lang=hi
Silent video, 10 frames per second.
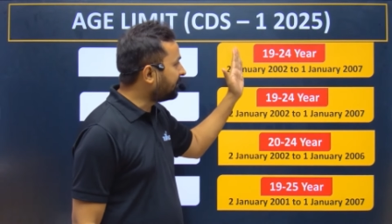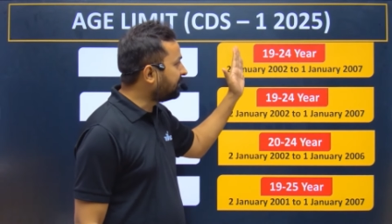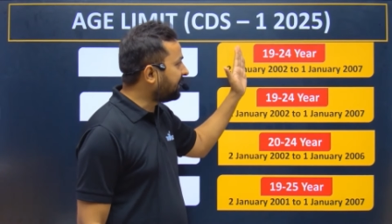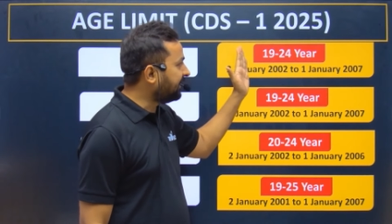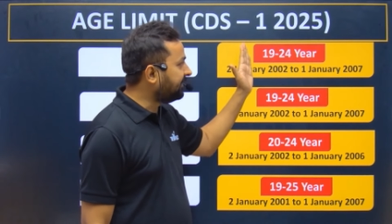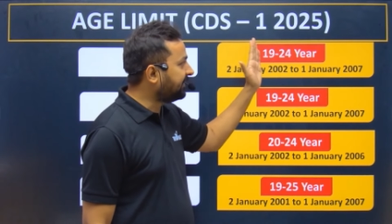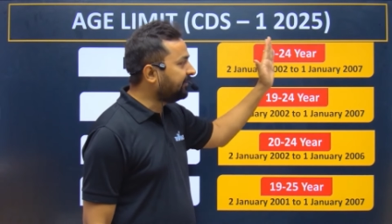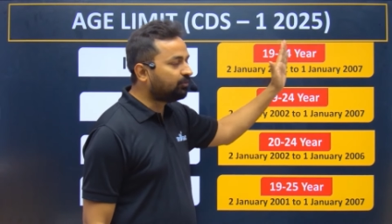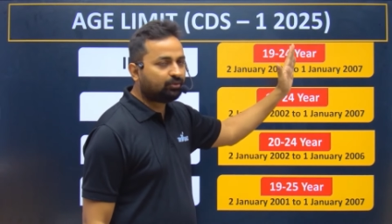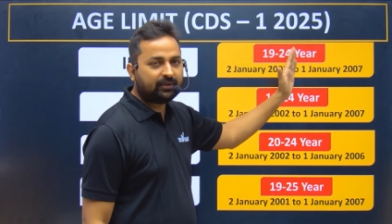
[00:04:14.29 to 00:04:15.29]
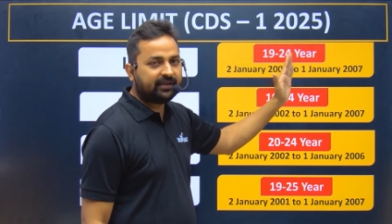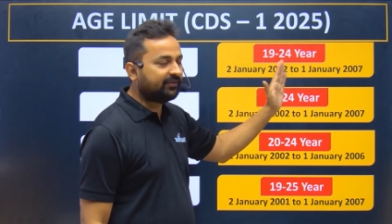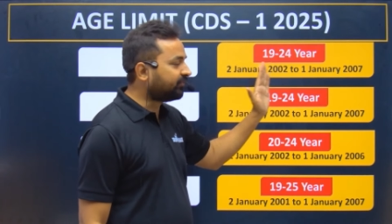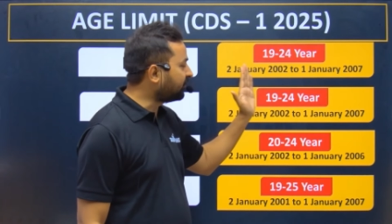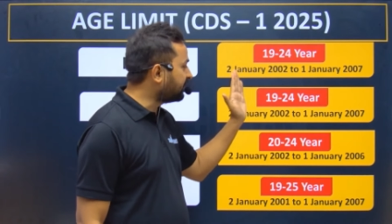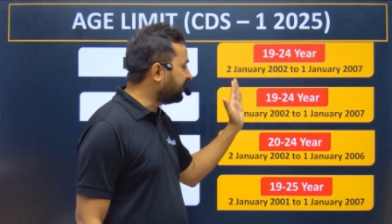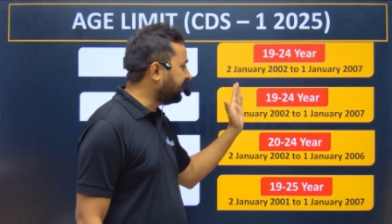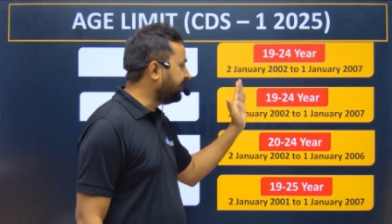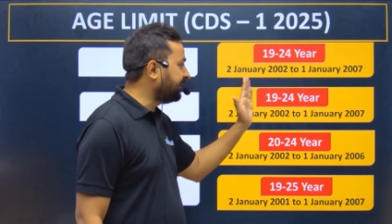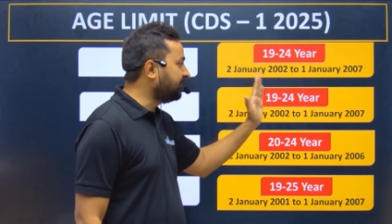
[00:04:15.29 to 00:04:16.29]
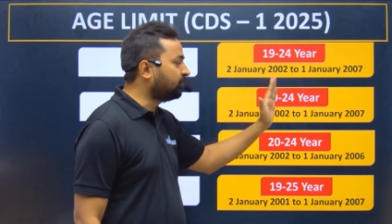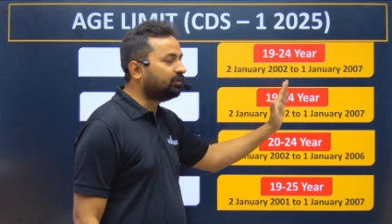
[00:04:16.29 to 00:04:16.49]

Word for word: पर 19 टू 24 19